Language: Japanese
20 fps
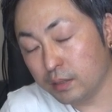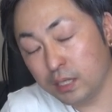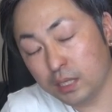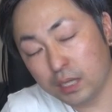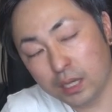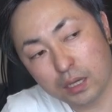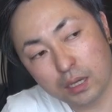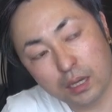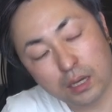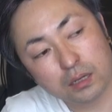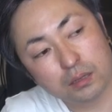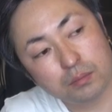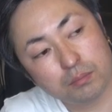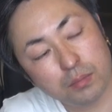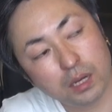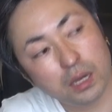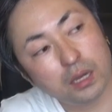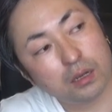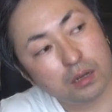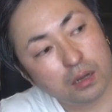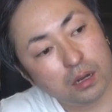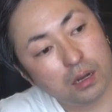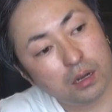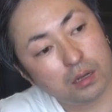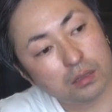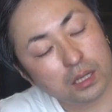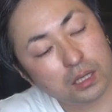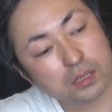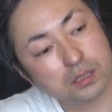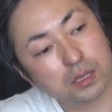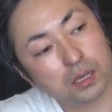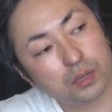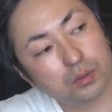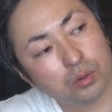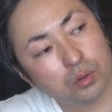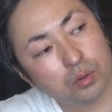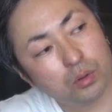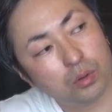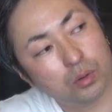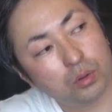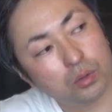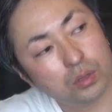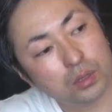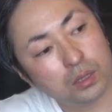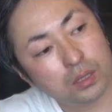あにねんはん前か経つけど、